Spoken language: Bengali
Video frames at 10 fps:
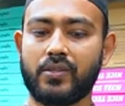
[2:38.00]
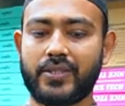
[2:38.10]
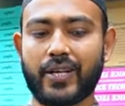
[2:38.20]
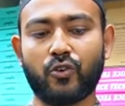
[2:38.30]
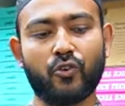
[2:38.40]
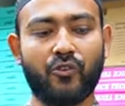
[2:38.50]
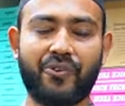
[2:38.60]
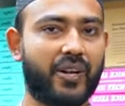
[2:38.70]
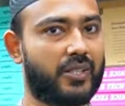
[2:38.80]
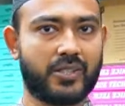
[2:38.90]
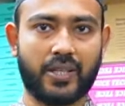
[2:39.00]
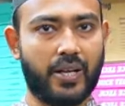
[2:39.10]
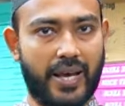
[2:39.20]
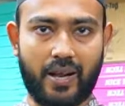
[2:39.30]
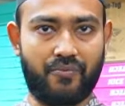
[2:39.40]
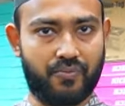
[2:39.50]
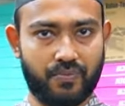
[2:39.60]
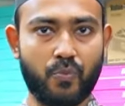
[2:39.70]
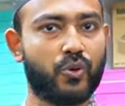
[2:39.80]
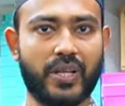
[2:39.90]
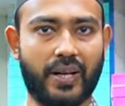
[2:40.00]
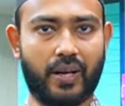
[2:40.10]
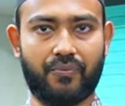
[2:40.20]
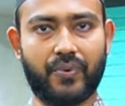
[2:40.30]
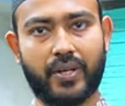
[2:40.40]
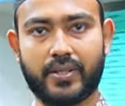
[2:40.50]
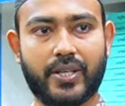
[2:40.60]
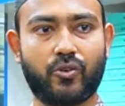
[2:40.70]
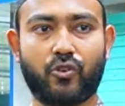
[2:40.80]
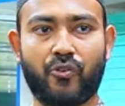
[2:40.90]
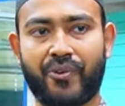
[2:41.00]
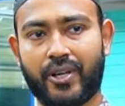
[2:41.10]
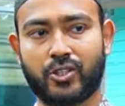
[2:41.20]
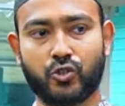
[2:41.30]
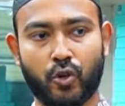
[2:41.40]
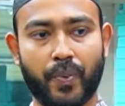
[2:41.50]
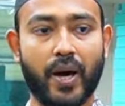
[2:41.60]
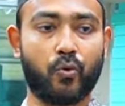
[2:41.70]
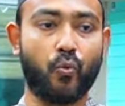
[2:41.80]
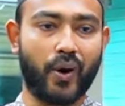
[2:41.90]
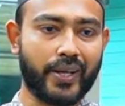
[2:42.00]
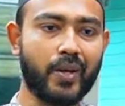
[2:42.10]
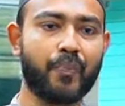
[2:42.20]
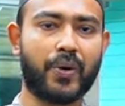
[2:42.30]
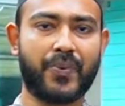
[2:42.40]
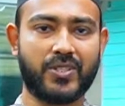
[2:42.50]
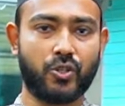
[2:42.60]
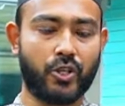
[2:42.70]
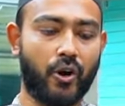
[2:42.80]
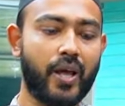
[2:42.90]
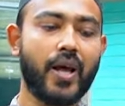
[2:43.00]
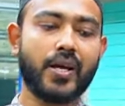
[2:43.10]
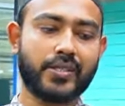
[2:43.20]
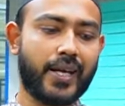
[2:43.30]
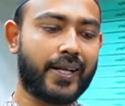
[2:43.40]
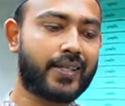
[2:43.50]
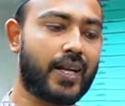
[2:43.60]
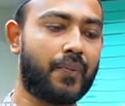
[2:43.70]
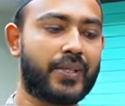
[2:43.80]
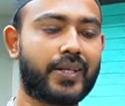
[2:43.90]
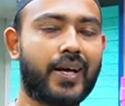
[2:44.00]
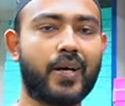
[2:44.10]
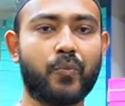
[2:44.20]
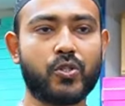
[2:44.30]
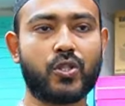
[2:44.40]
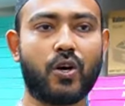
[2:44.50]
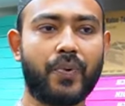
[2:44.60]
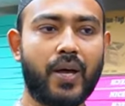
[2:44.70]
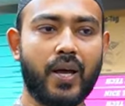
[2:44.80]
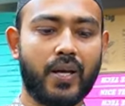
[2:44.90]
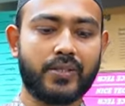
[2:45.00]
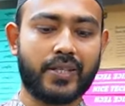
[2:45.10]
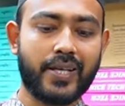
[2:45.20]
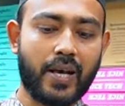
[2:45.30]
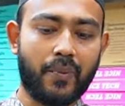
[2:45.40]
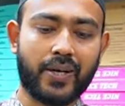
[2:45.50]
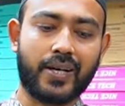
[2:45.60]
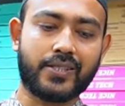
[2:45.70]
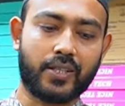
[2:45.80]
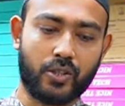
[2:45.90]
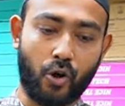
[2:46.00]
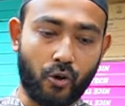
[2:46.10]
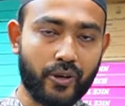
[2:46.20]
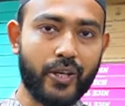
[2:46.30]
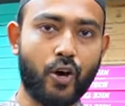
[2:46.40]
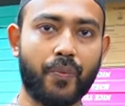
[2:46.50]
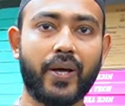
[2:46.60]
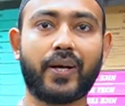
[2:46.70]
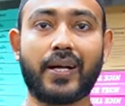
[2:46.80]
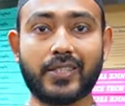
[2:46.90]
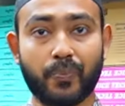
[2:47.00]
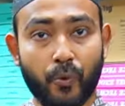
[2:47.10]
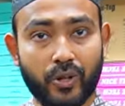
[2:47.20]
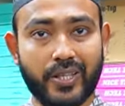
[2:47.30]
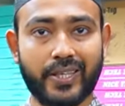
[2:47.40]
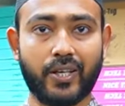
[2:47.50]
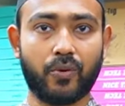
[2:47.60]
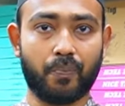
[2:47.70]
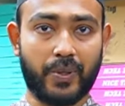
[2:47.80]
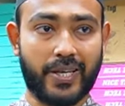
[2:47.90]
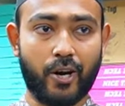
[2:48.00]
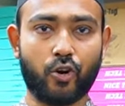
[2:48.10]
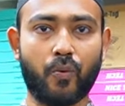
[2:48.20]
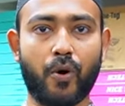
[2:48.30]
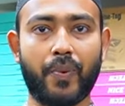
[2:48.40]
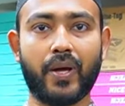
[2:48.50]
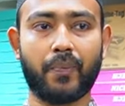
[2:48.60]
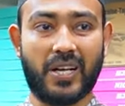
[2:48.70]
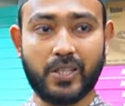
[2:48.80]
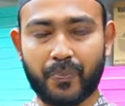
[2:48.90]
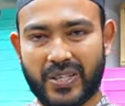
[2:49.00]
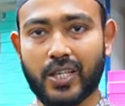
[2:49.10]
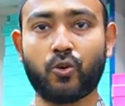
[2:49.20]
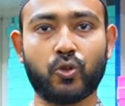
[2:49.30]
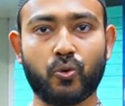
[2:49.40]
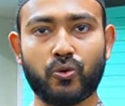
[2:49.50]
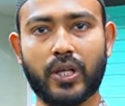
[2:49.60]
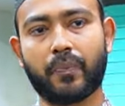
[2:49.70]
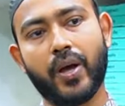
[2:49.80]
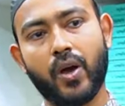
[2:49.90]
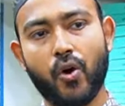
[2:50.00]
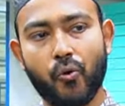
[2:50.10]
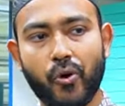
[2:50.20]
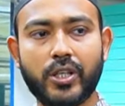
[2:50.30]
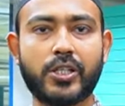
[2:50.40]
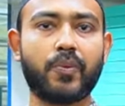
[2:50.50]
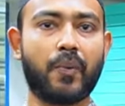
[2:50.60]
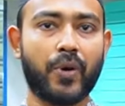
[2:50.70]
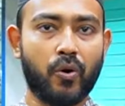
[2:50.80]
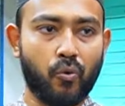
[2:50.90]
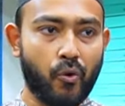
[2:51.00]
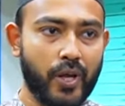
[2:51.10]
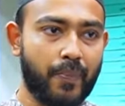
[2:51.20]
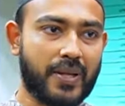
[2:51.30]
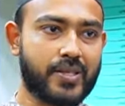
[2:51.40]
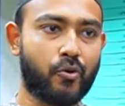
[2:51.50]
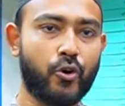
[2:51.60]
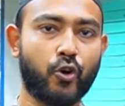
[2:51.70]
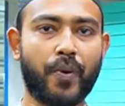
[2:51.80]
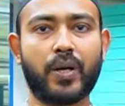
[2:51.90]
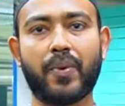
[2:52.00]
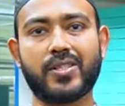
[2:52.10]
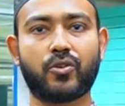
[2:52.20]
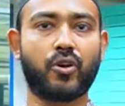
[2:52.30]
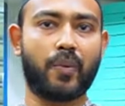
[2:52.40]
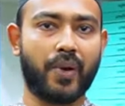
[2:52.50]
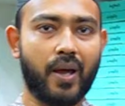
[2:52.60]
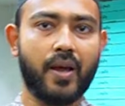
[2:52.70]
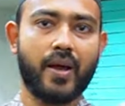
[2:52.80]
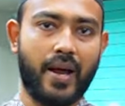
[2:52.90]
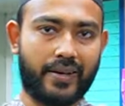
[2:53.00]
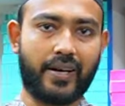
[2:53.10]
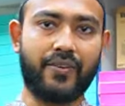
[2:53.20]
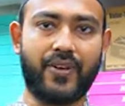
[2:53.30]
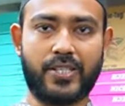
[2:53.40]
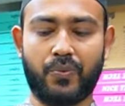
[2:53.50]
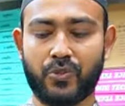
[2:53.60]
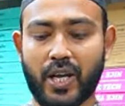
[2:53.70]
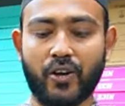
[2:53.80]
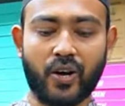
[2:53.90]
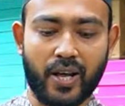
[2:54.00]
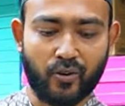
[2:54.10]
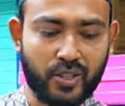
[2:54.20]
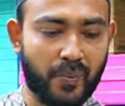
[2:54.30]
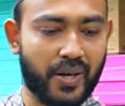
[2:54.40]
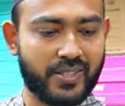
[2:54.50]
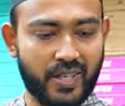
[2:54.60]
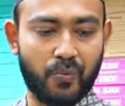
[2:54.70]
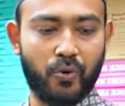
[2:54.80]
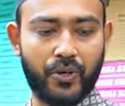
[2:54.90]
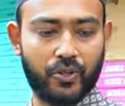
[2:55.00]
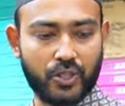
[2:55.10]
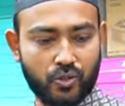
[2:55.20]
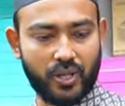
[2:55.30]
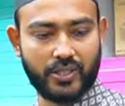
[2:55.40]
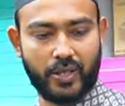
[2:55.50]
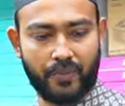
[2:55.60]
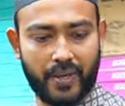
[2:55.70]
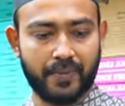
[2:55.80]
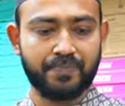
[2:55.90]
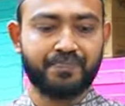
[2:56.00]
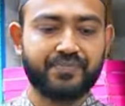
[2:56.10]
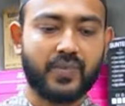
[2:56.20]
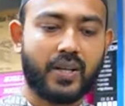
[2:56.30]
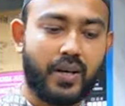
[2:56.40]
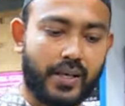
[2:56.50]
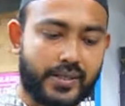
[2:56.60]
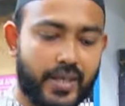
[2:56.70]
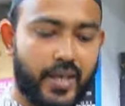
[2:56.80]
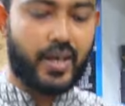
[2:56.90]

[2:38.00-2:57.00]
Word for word: যে কোনো কনফিগারেশন এনাফ মোর দেন এনাফ এটা যে কোনো কনফিগারেশন চলবে আর ওয়ার্কিং পারপাস যদি হয় সেক্ষেত্রে আমাদেরকে আগে বুঝতে হবে যে ঠিক আমার কাজের ধরন কি হবে কাজের পরিধি কী কীরকম হবে কাজের প্রেশার কতটুকু থাকবে ওই হিসেবে আমরা ওই বাজে ওই রকম একটা বাজেট করে আমরা একটা ডিভাইস নিব যাই হোক আর কথা বলাচ্ছি না মূল ভিডিওতে চলে আসি আমরা আজকে